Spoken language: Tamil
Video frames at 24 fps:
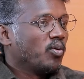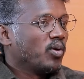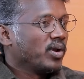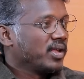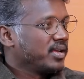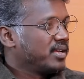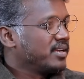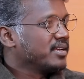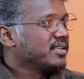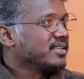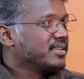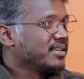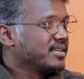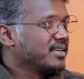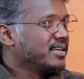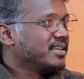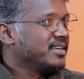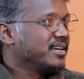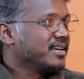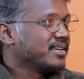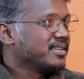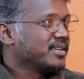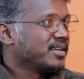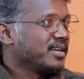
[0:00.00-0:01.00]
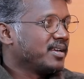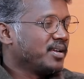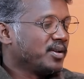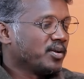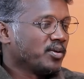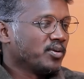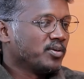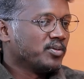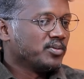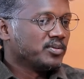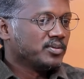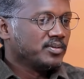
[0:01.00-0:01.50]
உழைக்கிறதுக்கு ரெடியாக இருக்கிற
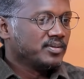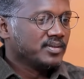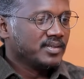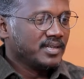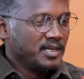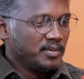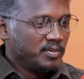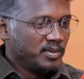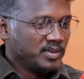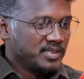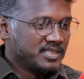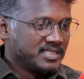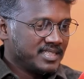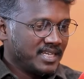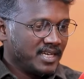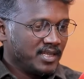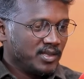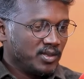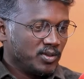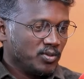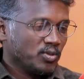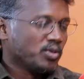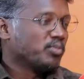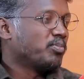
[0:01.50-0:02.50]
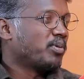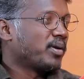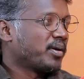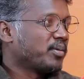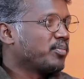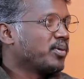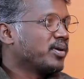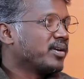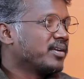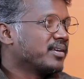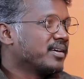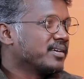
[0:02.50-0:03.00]
ஹீரோவும் ரெண்டு பேரும் சேர்ந்து ஒரு
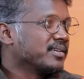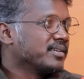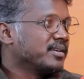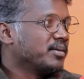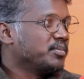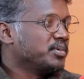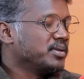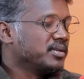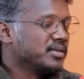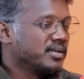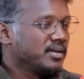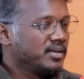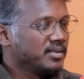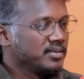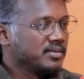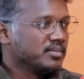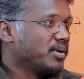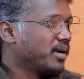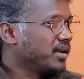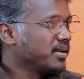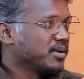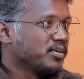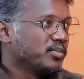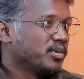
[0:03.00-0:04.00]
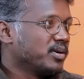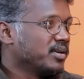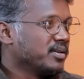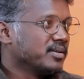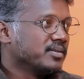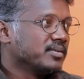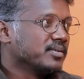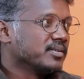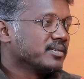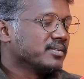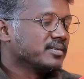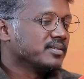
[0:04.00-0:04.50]
படம் பண்ணுறாங்க அப்படின்னா அது பயங்கரமான
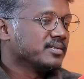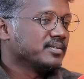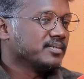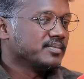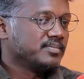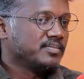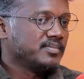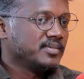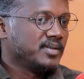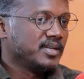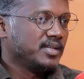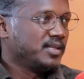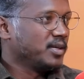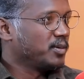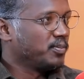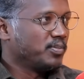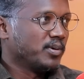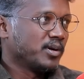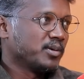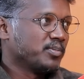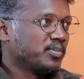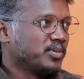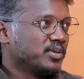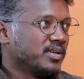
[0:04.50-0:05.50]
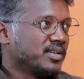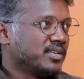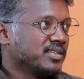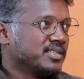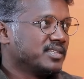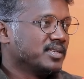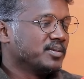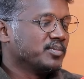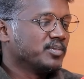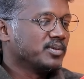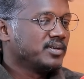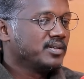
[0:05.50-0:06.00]
எதிர்பார்ப்பு தான்
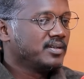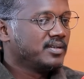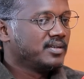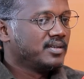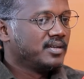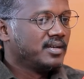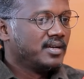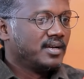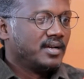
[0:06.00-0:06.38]
நிச்சயமாக